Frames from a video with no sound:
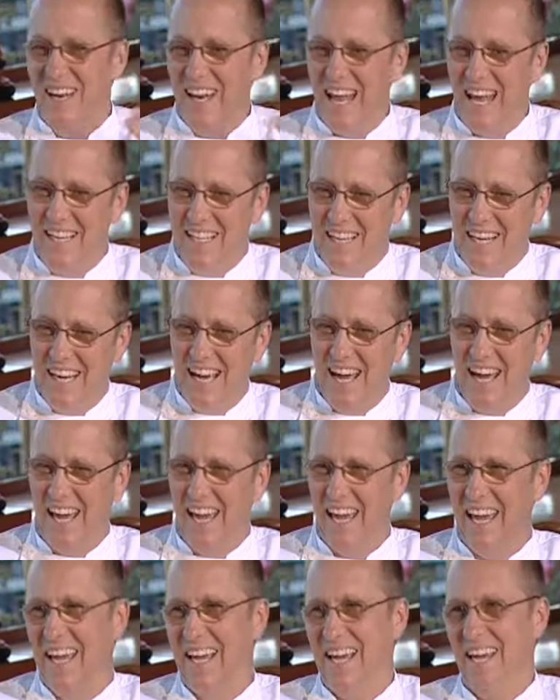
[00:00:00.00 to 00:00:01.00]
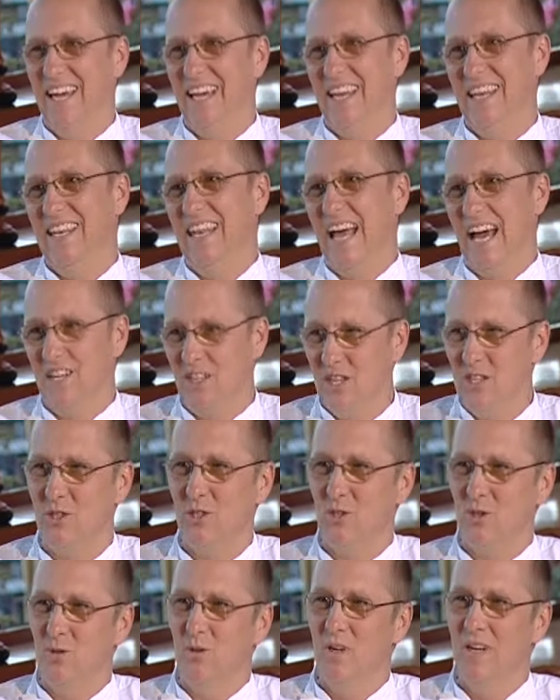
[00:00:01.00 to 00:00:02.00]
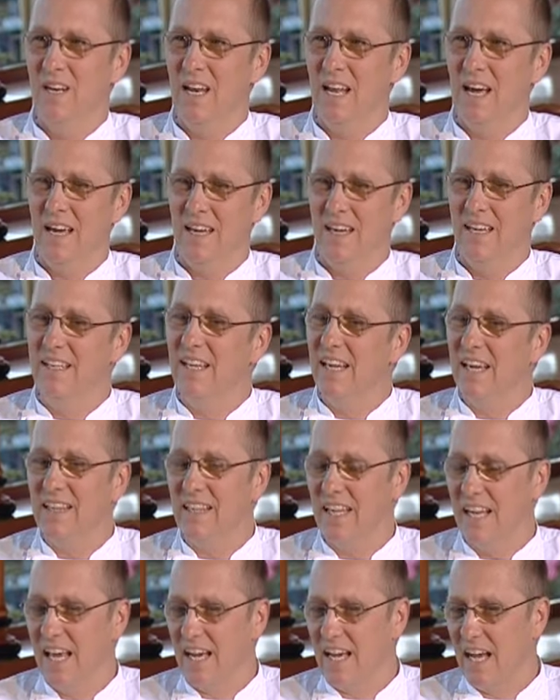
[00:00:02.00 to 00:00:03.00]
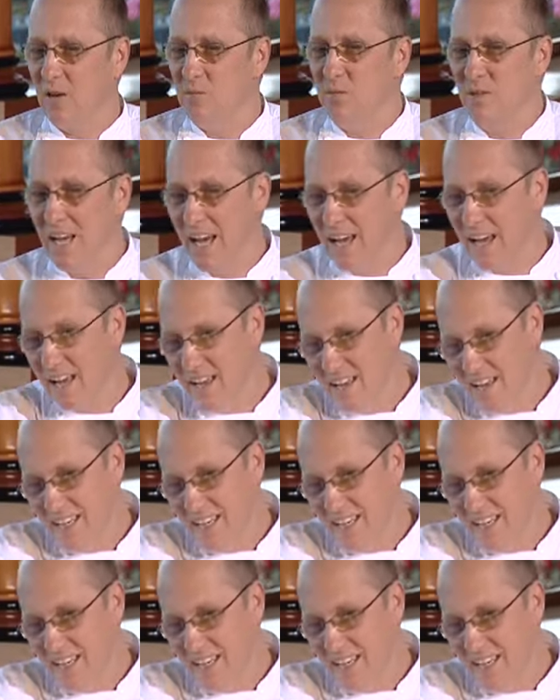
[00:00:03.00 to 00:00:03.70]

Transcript: l'idea nasce sull'idea della carbonara.